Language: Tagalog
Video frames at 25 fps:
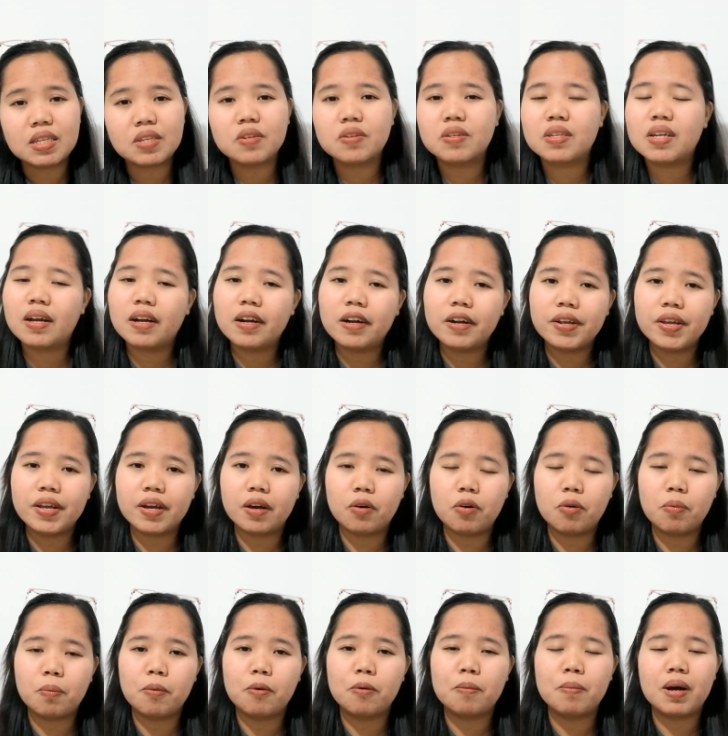so sa area
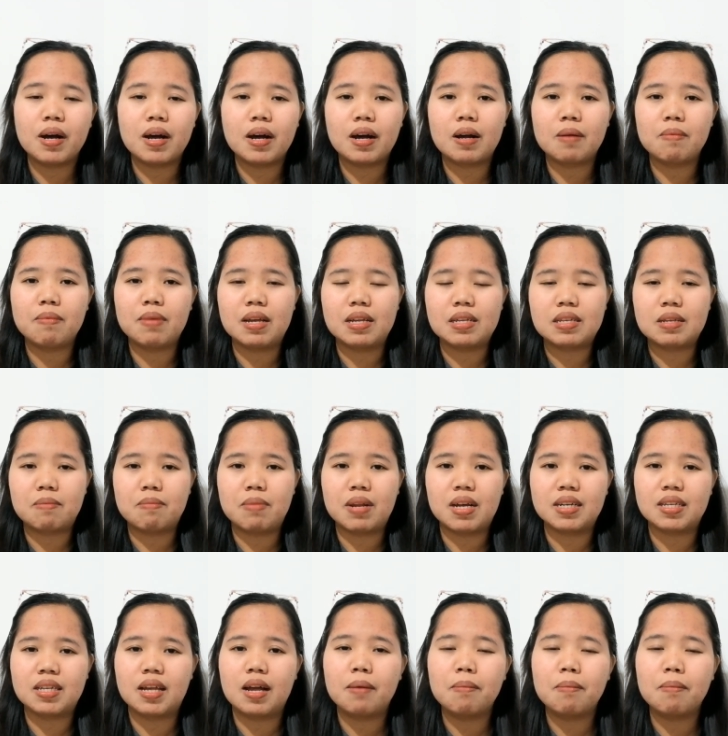ko po mga Kablesa Vlogs,